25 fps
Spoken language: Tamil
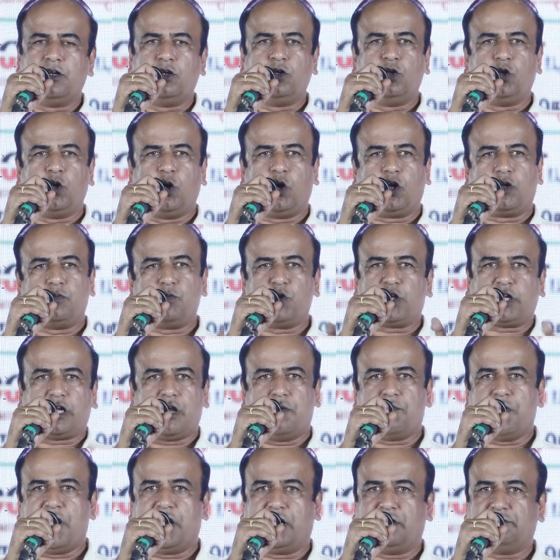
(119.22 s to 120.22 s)
இன்னொரு
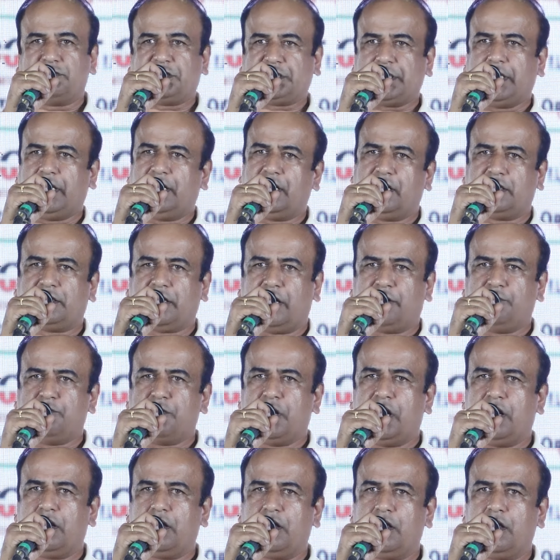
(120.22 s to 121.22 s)
முக்கியமான விஷயம் என்ன
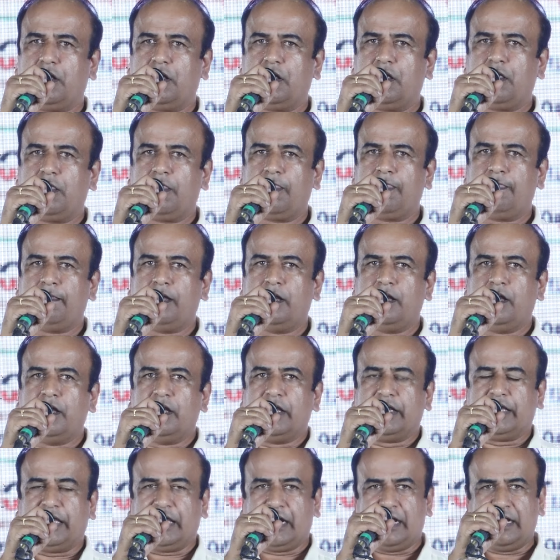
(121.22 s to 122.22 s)
தெரியுமா
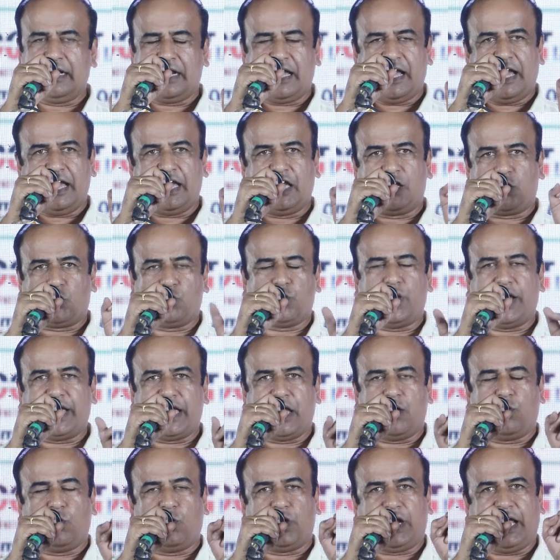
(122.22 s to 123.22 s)
இரண்டாயிரம்
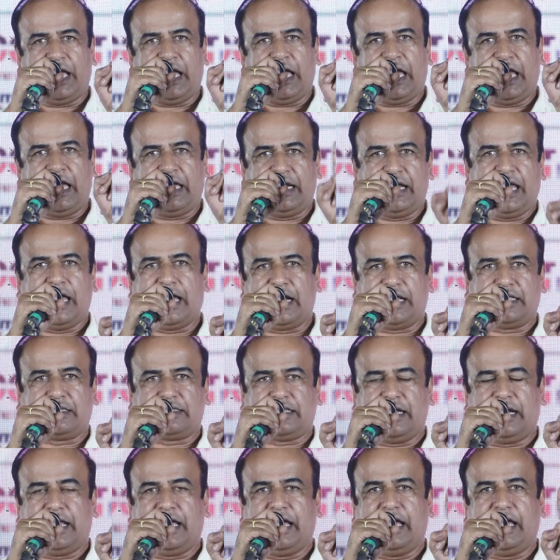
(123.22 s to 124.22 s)
ரூபாயை ஒரே
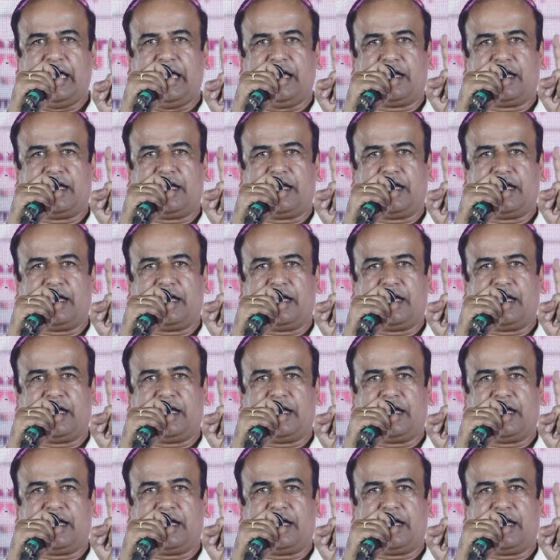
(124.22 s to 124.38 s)
நேரத்தில்